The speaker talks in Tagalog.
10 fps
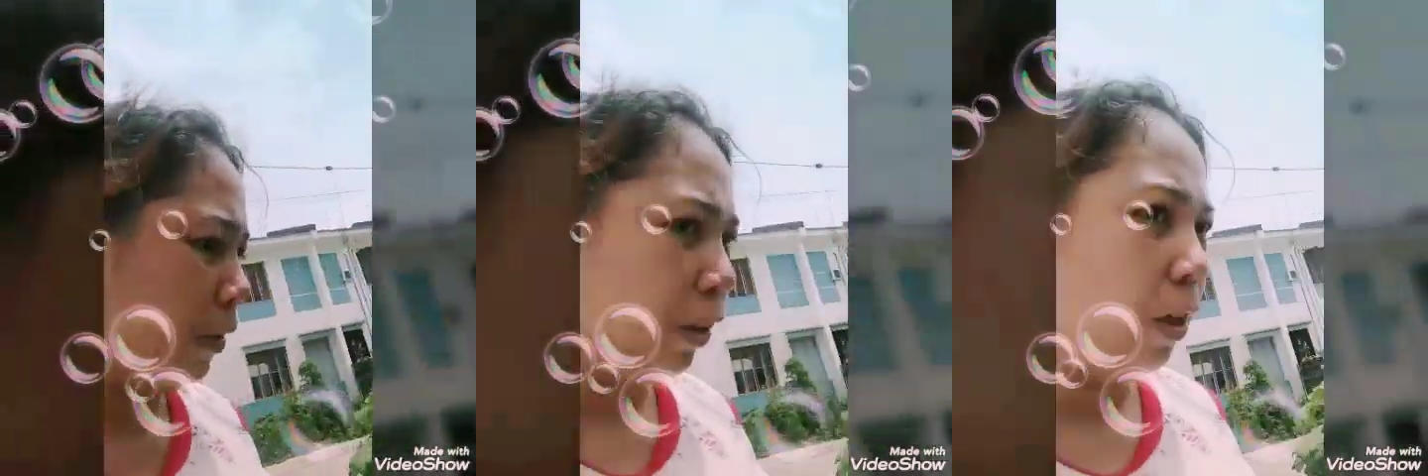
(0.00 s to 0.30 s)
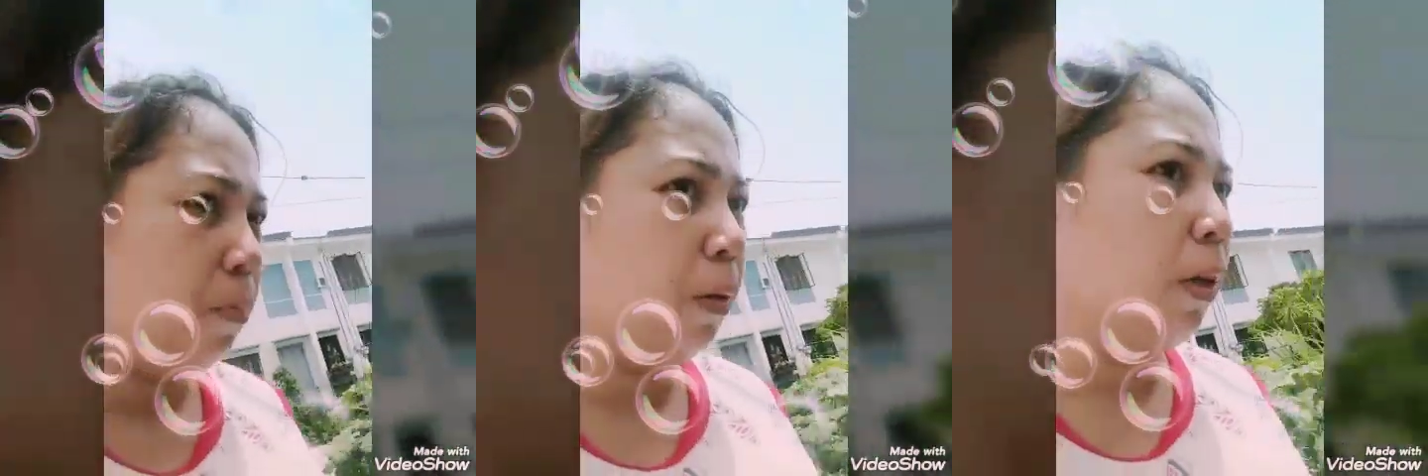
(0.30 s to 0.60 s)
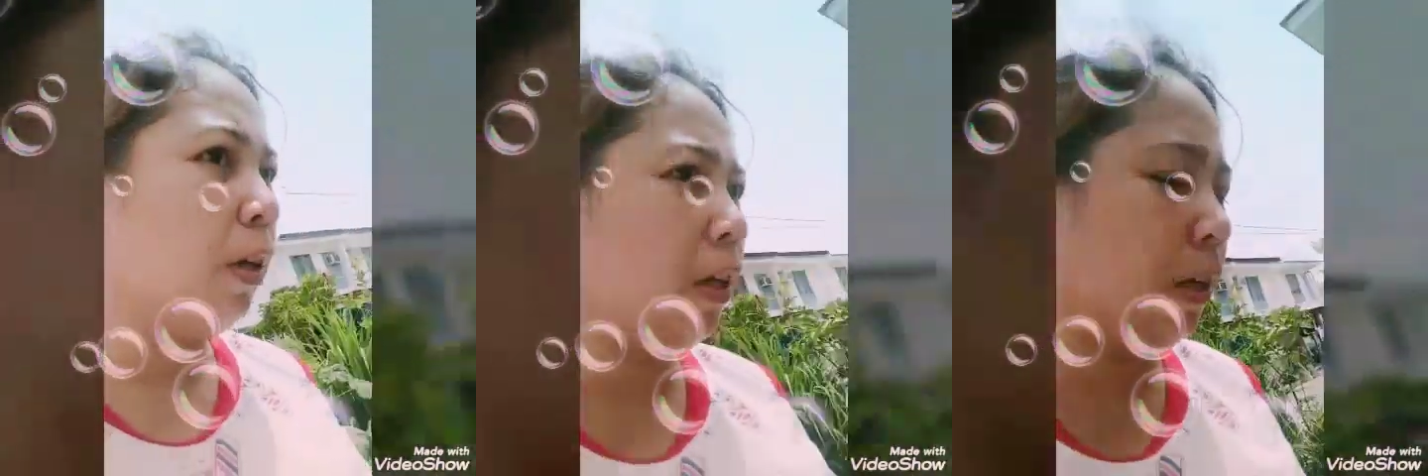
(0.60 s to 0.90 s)
At saka
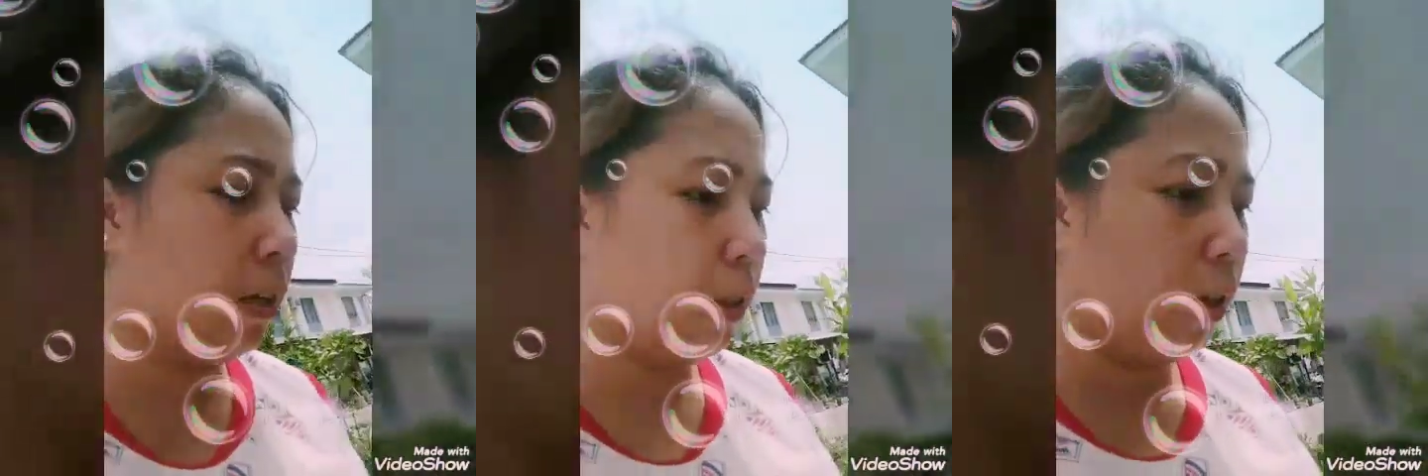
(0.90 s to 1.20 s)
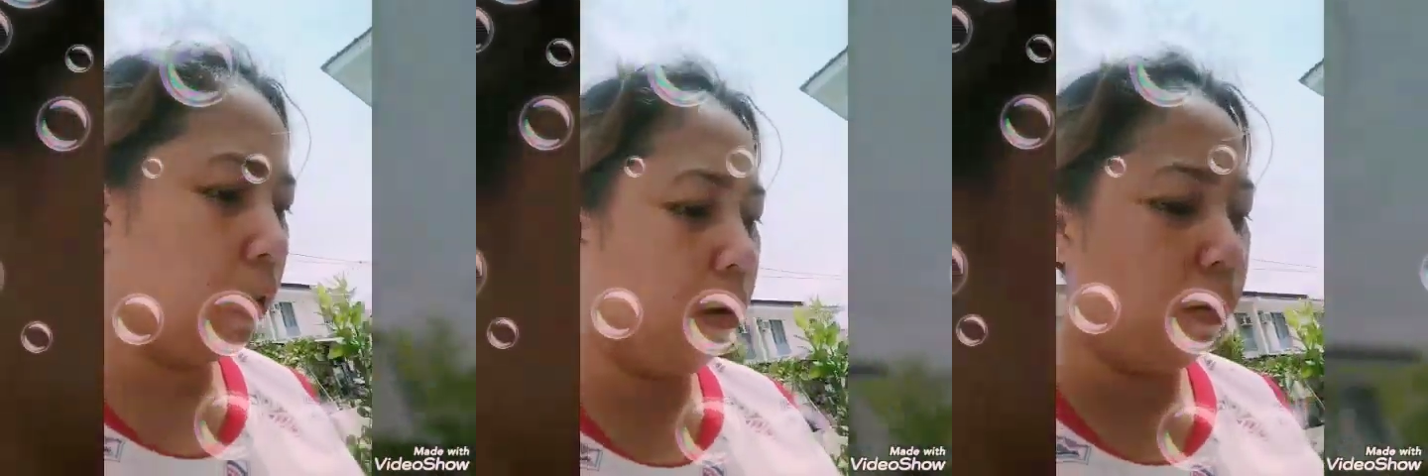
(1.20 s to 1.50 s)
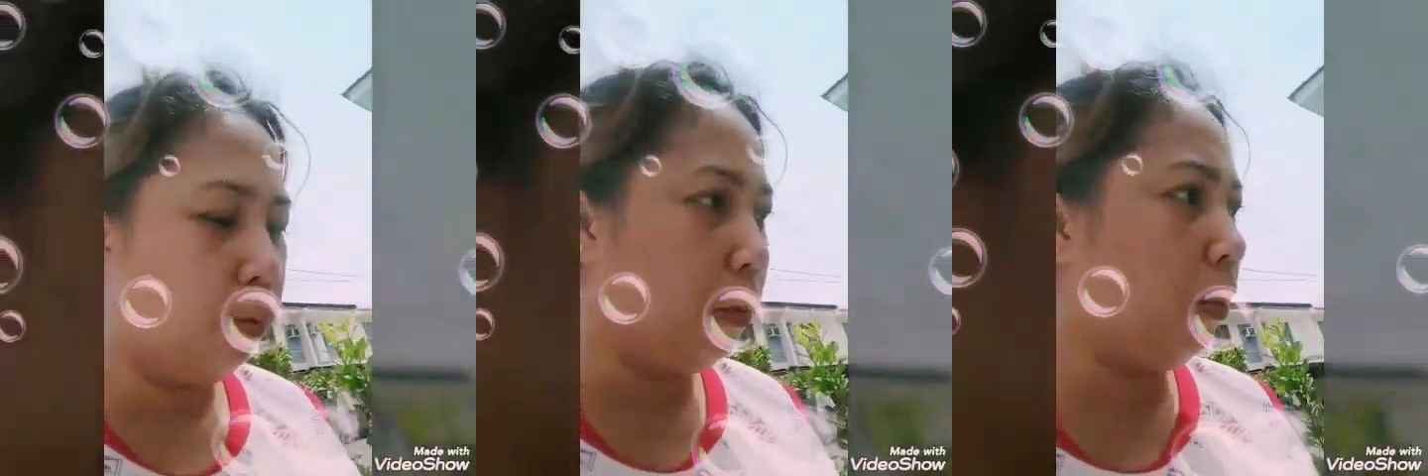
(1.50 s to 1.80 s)
maglilinis na rin
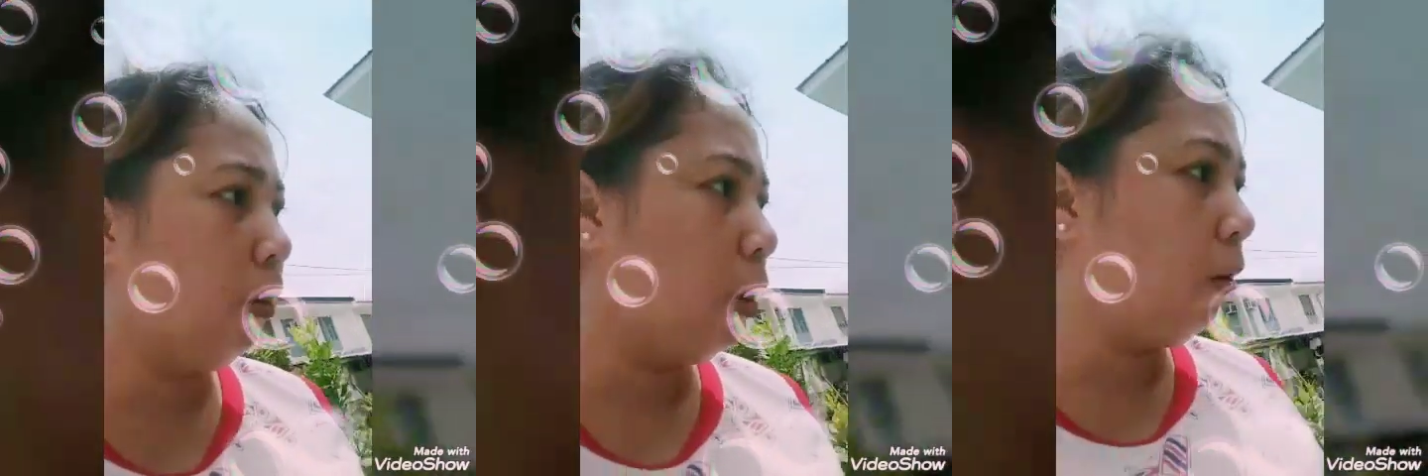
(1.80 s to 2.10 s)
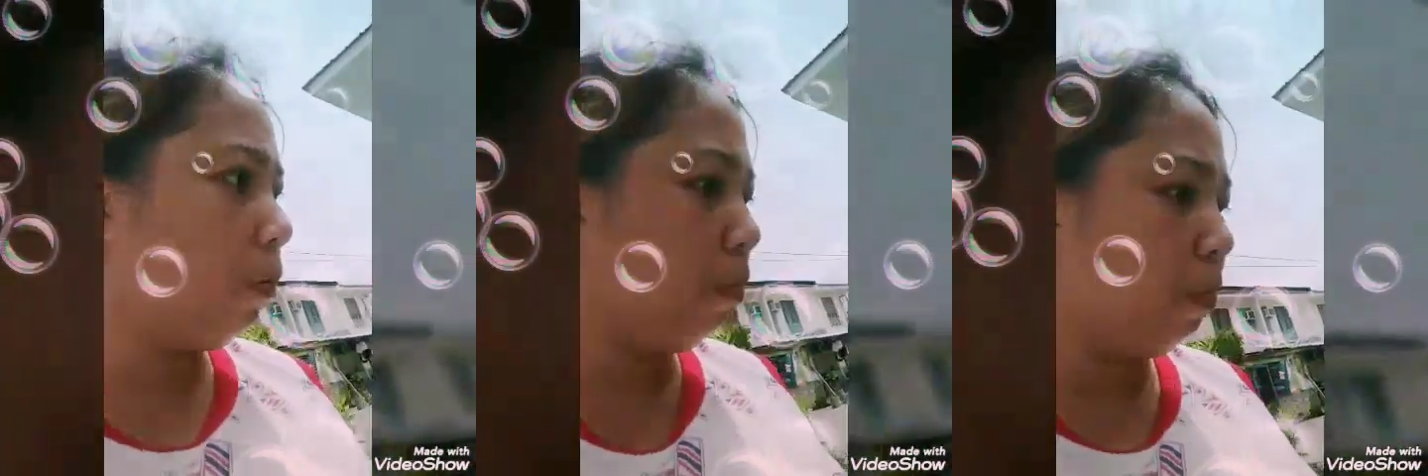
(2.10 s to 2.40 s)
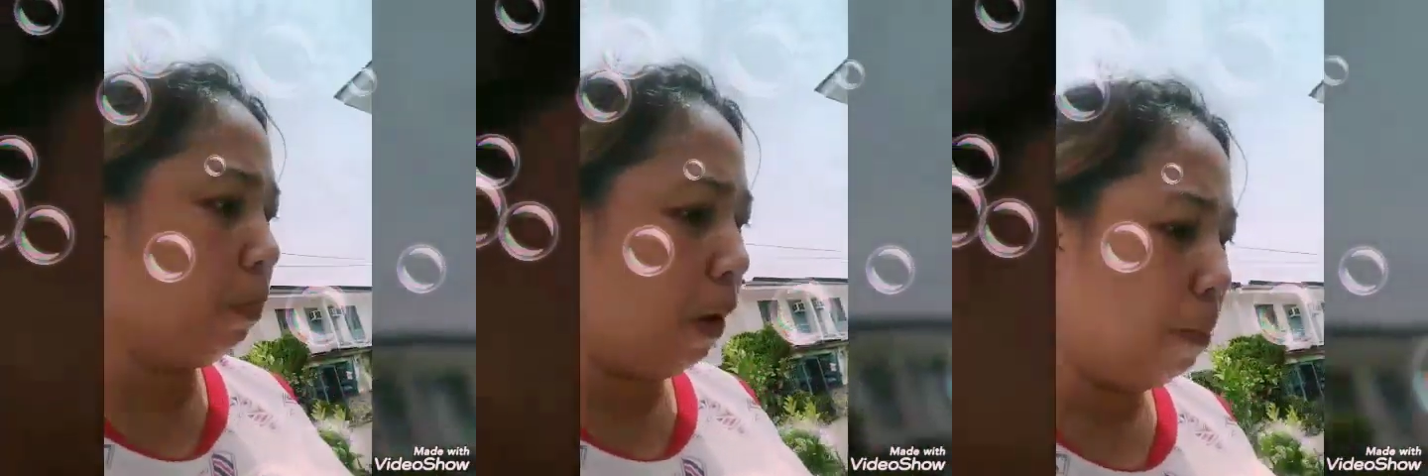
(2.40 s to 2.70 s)
ako. Meron din ako
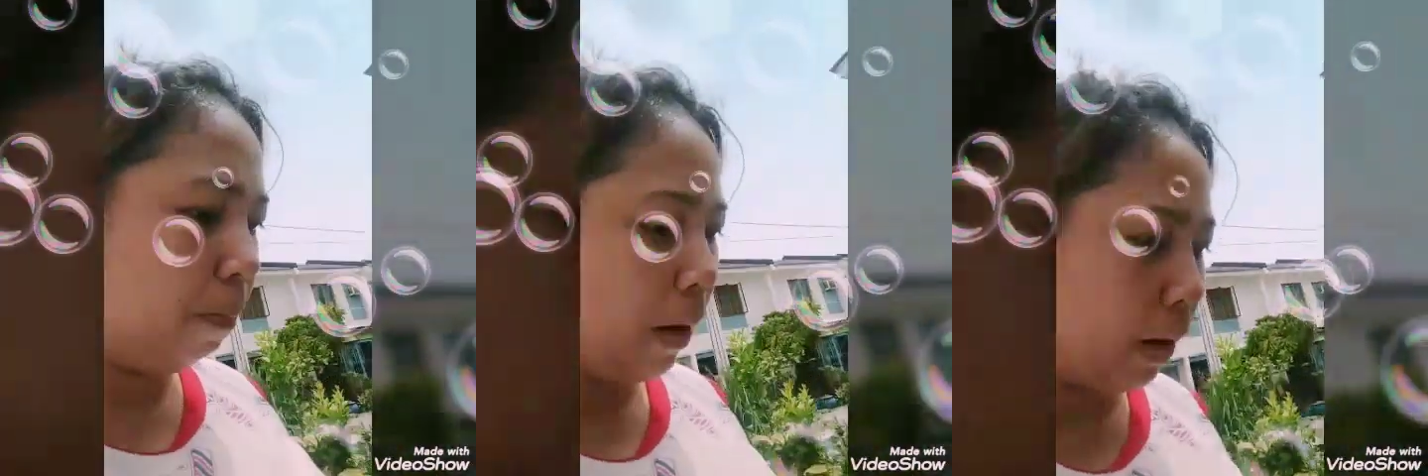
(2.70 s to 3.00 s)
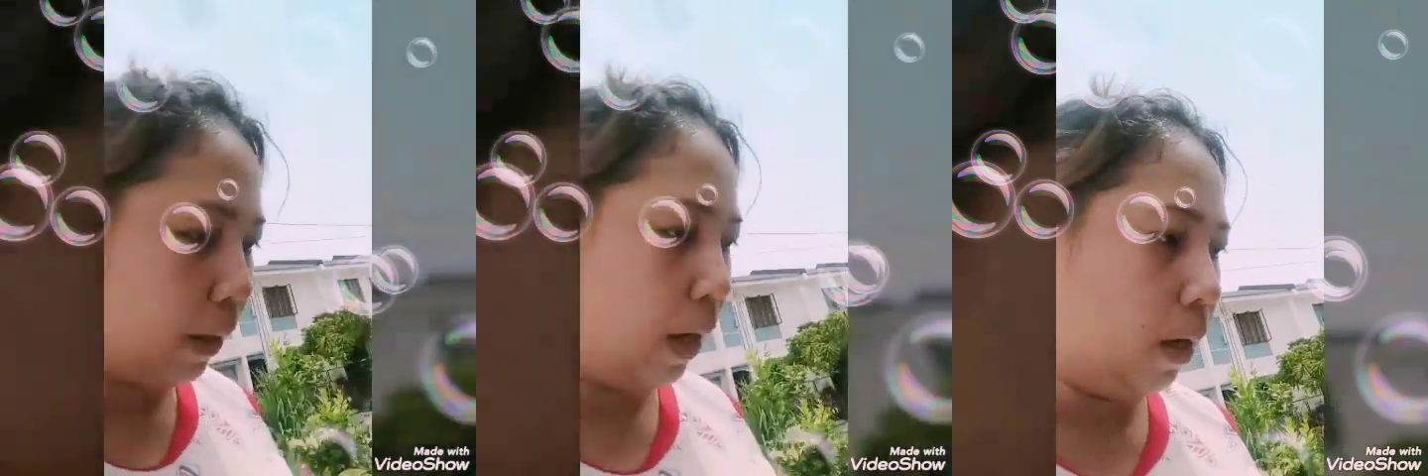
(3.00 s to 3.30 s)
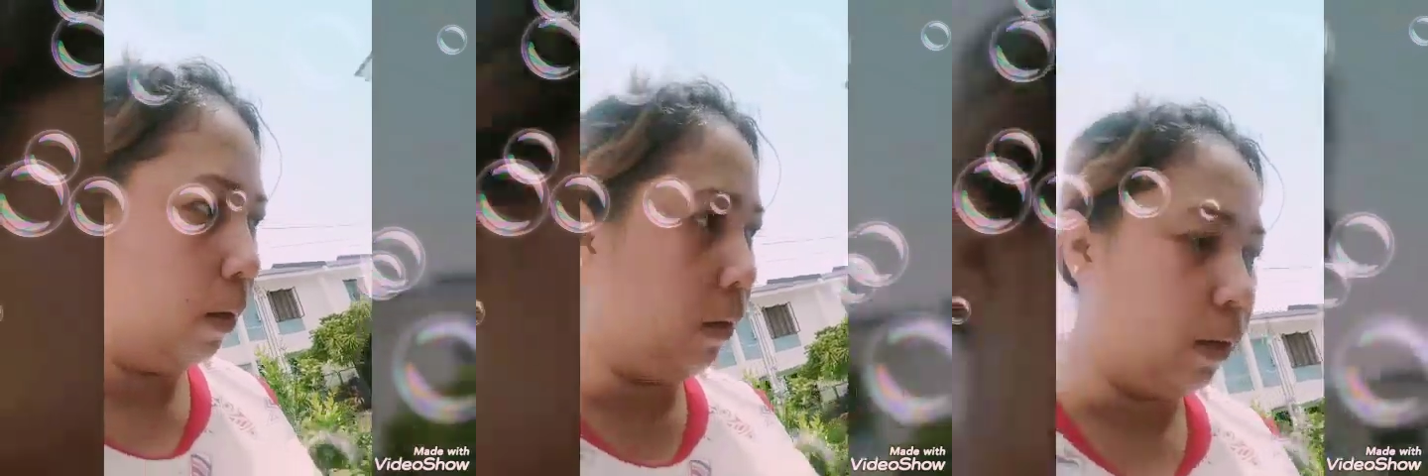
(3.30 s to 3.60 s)

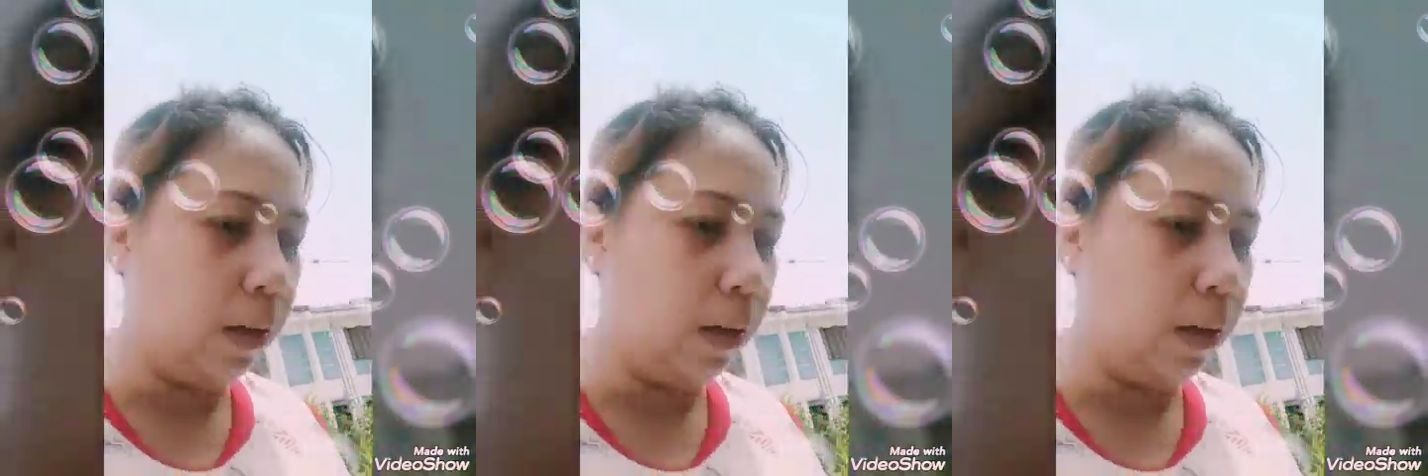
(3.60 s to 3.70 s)
ampalaya,